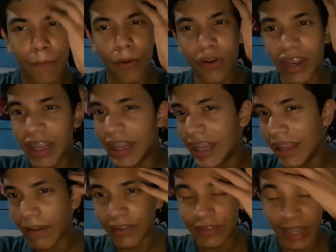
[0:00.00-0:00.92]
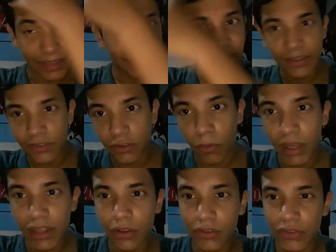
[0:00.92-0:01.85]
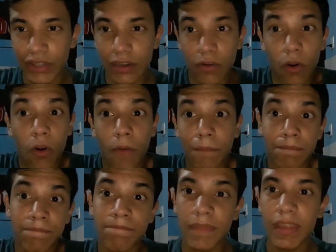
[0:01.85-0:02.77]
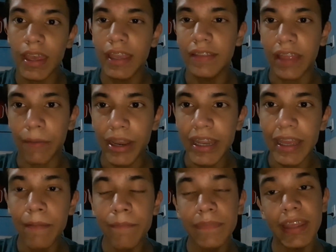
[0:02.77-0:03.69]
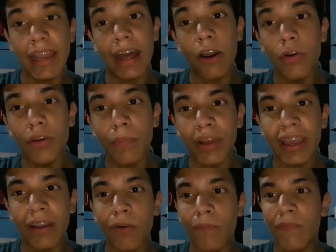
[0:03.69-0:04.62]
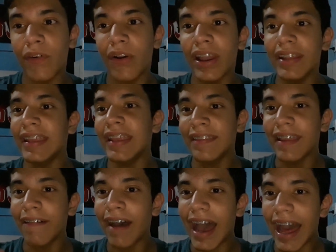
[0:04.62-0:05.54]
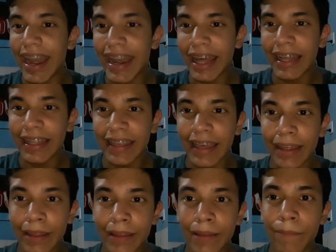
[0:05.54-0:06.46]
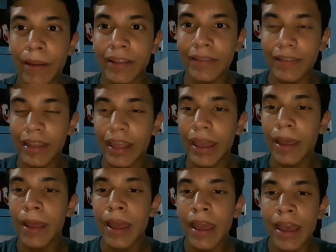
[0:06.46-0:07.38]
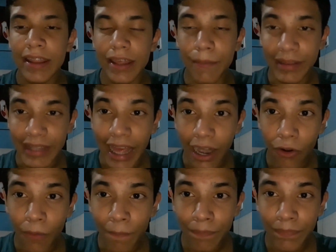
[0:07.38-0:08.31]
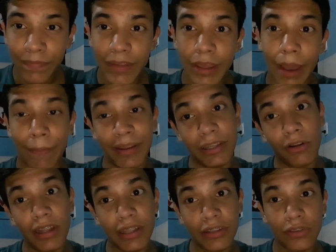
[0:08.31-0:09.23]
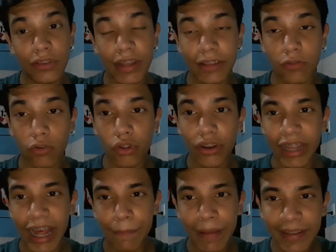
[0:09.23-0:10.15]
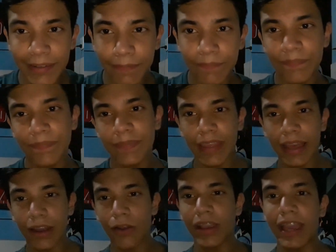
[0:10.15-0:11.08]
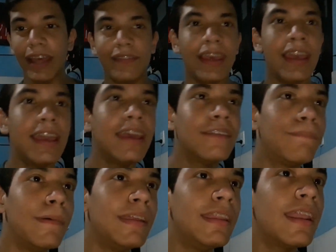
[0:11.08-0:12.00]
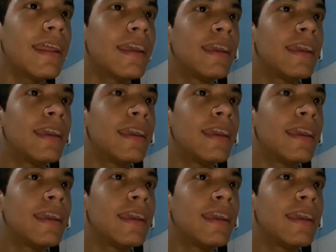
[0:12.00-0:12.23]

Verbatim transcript: Broly iba a ser destruido si no intervenía, y era obvio porque Gogeta ya estaba a nada ya de, matarlo, y aparte con el destructor de almas, lo que hace es pedir